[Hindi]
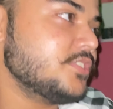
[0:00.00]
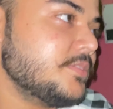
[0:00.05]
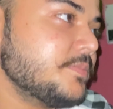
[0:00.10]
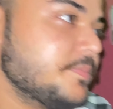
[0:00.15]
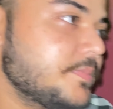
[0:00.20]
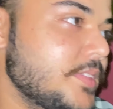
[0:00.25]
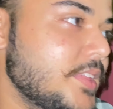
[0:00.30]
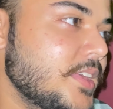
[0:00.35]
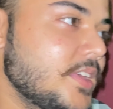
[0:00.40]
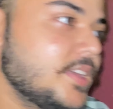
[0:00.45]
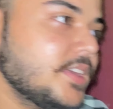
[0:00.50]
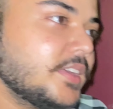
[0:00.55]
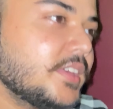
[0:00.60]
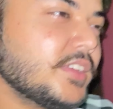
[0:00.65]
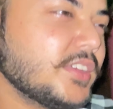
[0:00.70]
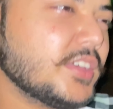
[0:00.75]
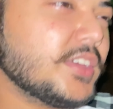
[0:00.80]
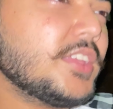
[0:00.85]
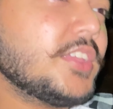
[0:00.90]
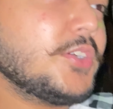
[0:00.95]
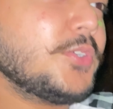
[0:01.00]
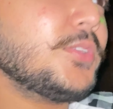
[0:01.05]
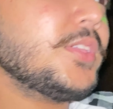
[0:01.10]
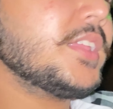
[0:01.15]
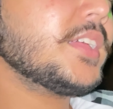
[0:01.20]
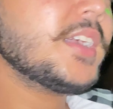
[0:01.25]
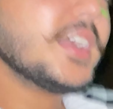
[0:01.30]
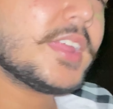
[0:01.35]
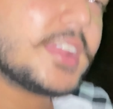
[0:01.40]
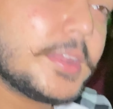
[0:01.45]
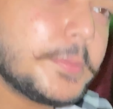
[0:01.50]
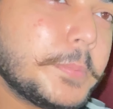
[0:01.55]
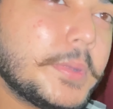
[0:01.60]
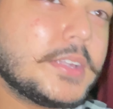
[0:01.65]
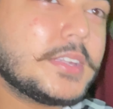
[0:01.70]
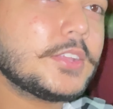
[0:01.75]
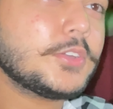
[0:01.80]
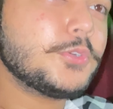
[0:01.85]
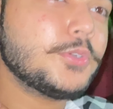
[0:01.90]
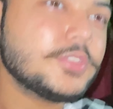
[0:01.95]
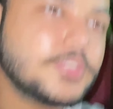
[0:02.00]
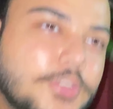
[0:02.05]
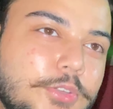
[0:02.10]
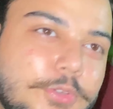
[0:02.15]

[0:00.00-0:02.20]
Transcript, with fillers: जिम रेगुलर कर रहे बट कोई ना